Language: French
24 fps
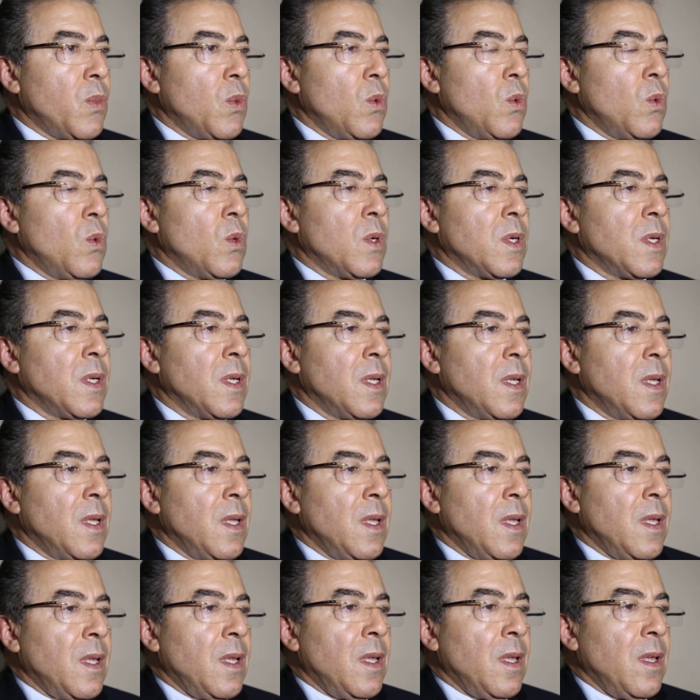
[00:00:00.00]
pour
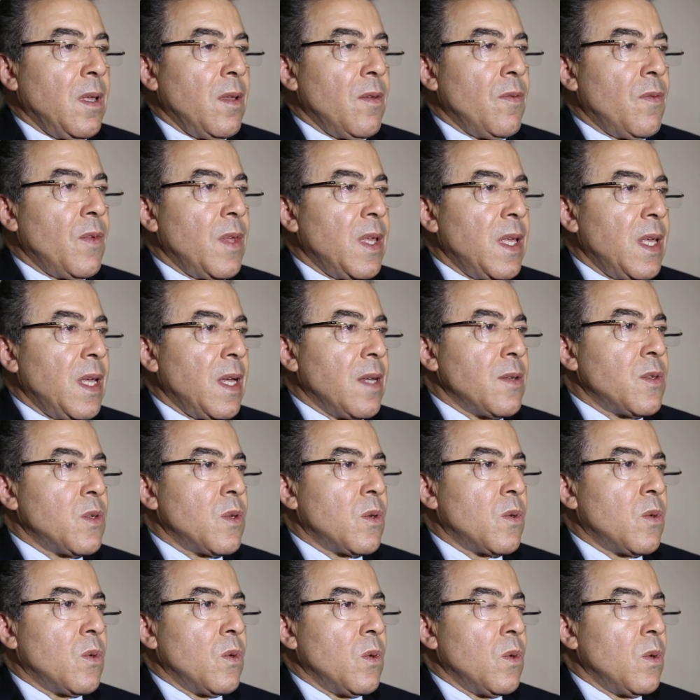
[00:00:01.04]
veiller à
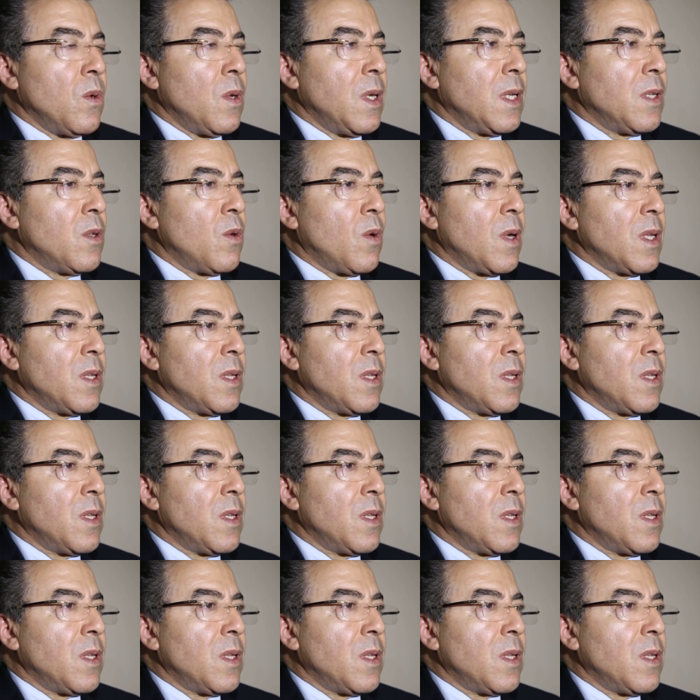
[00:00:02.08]
ce que les